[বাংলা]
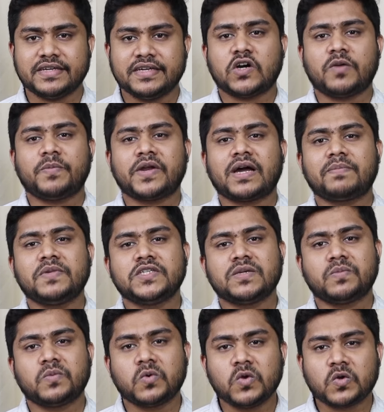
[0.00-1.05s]
যাওয়ার পর আপনি
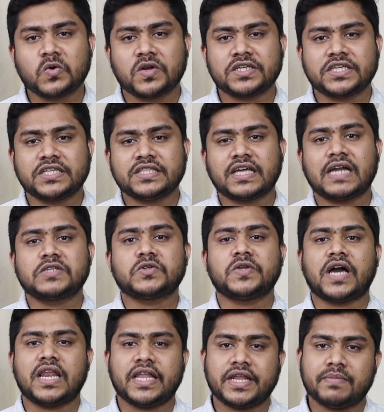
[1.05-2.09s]
যে ভুল করেছেন তার
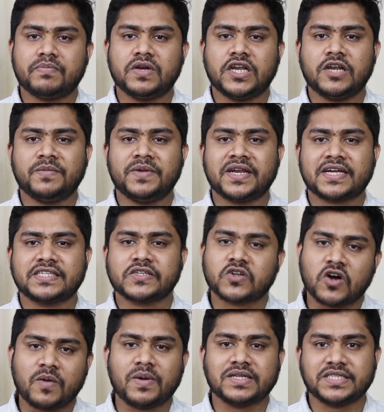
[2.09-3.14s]
জন্য আল্লাহ রাবুল আলমিনের কাছে
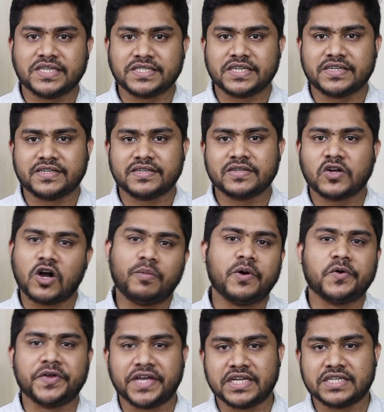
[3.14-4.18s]
ক্ষমা চেয়েছেন
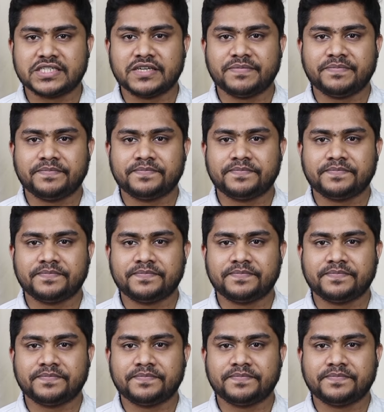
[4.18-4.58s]
ক্ষমা হয়ে গেছে